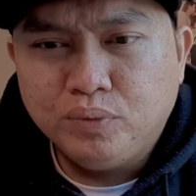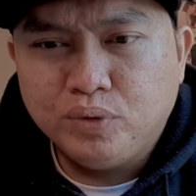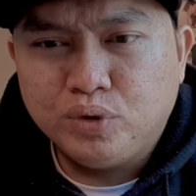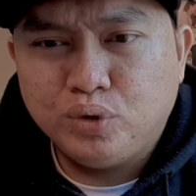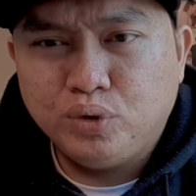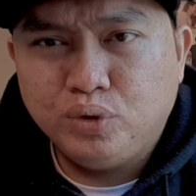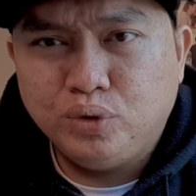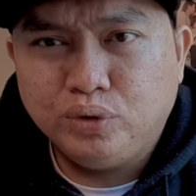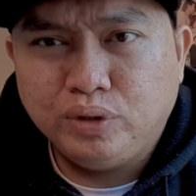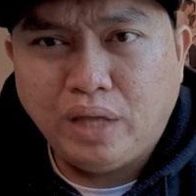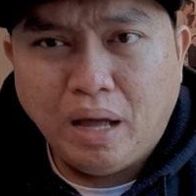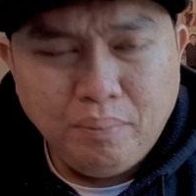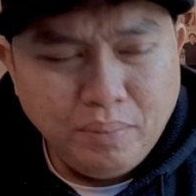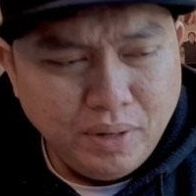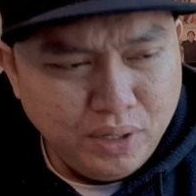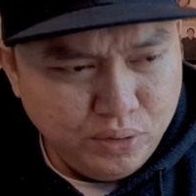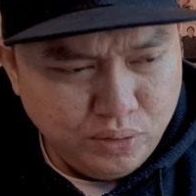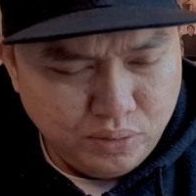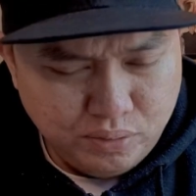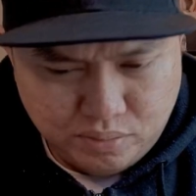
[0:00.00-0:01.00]
So
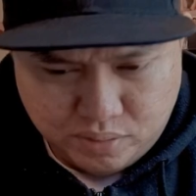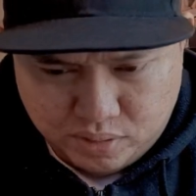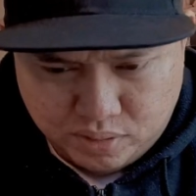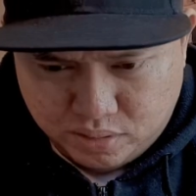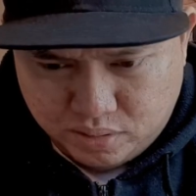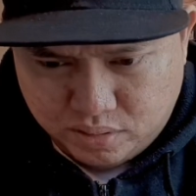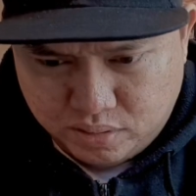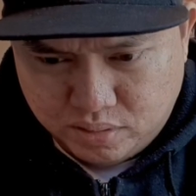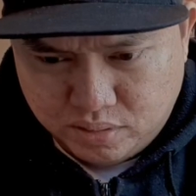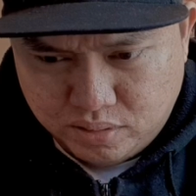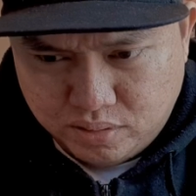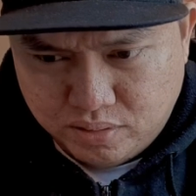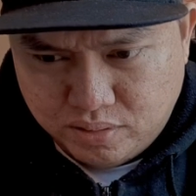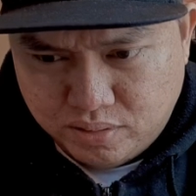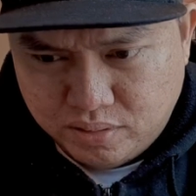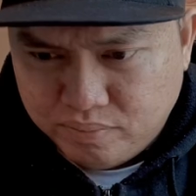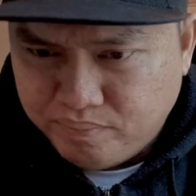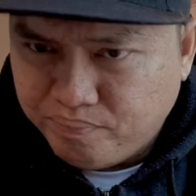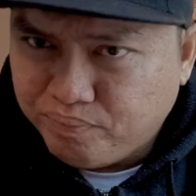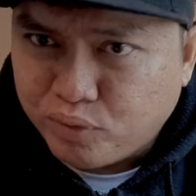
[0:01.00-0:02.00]
tama yon, uh,
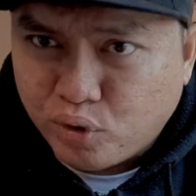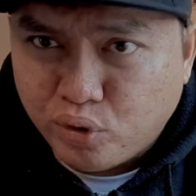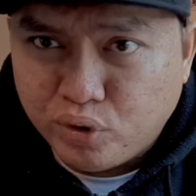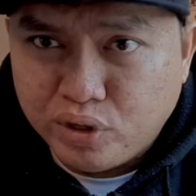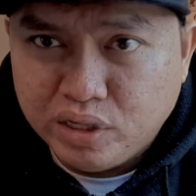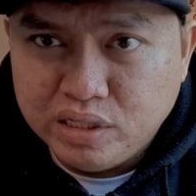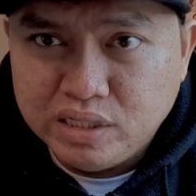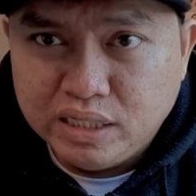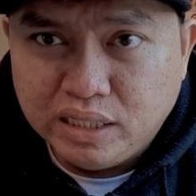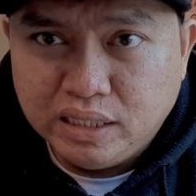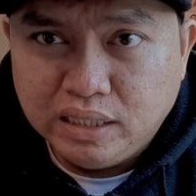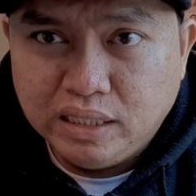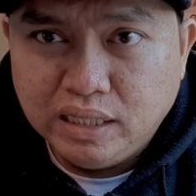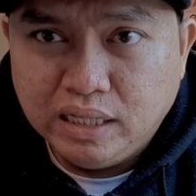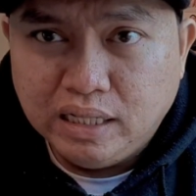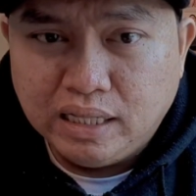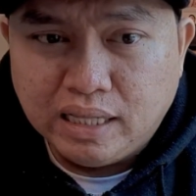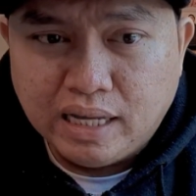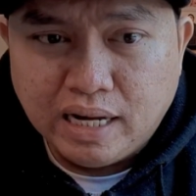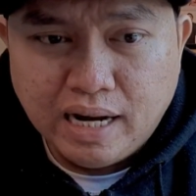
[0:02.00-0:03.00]
ah, orange and
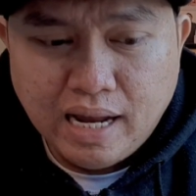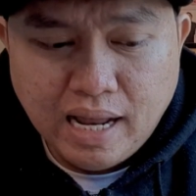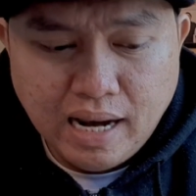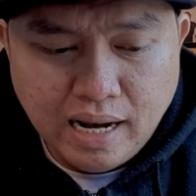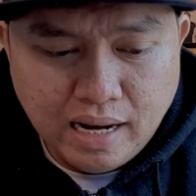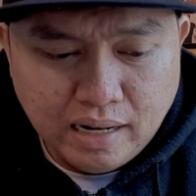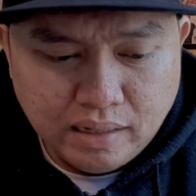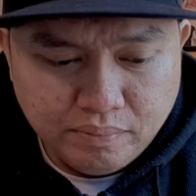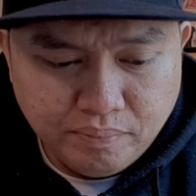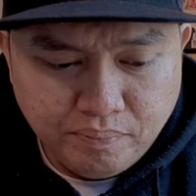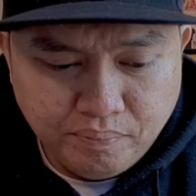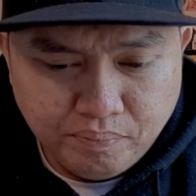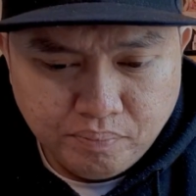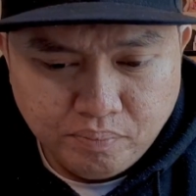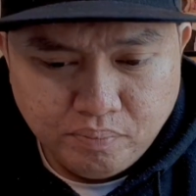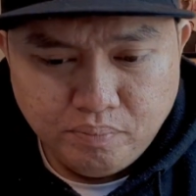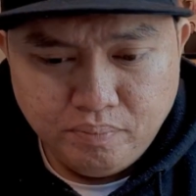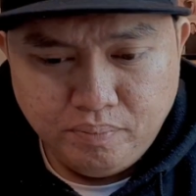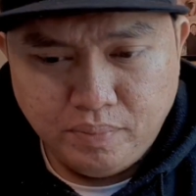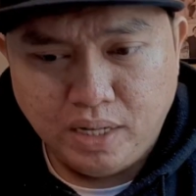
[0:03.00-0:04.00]
teal. Kaya lang,
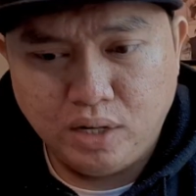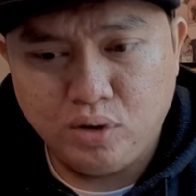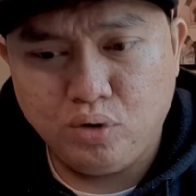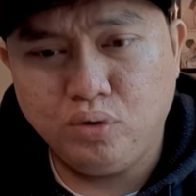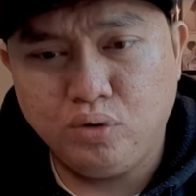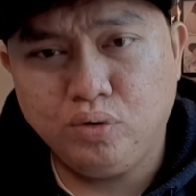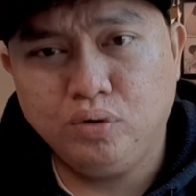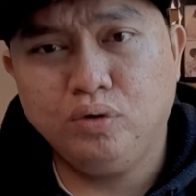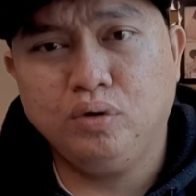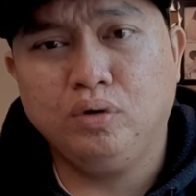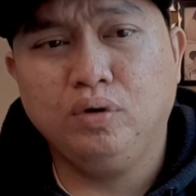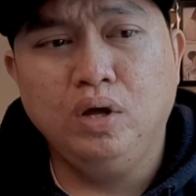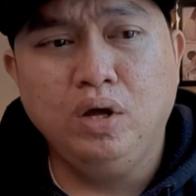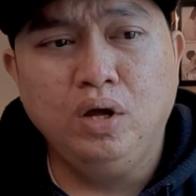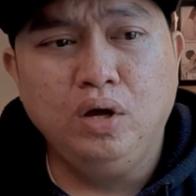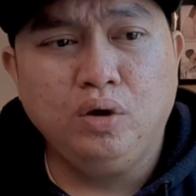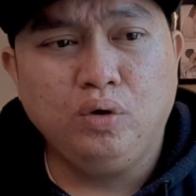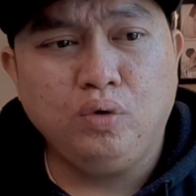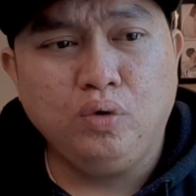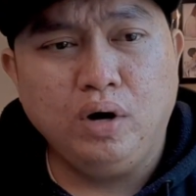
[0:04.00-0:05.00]
merong
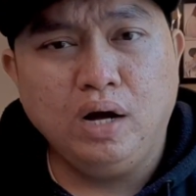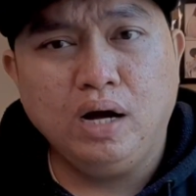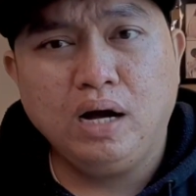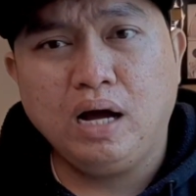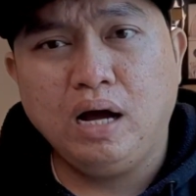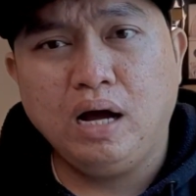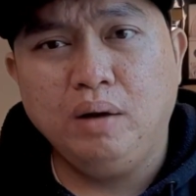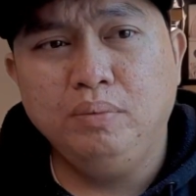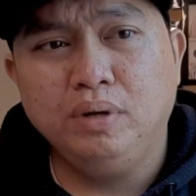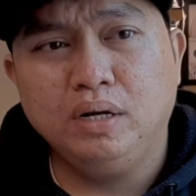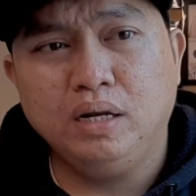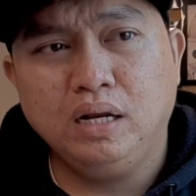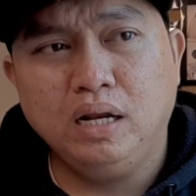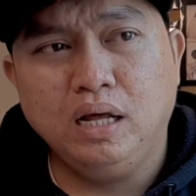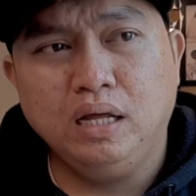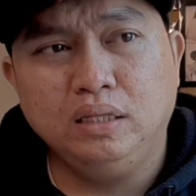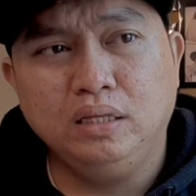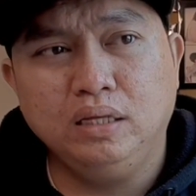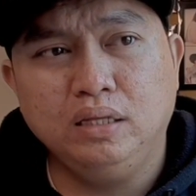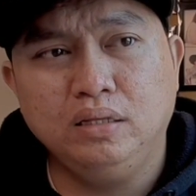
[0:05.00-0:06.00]
kung ang camera
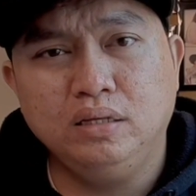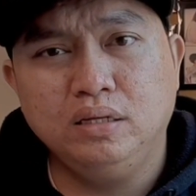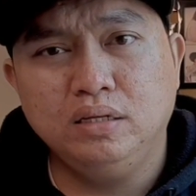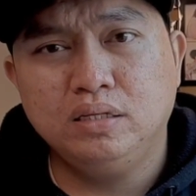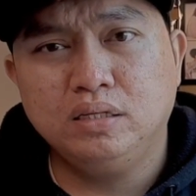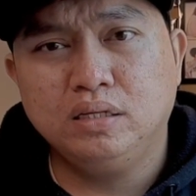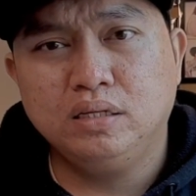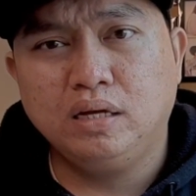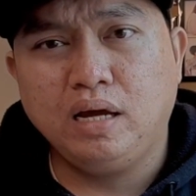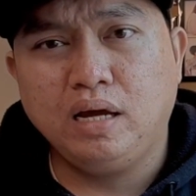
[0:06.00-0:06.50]
natin is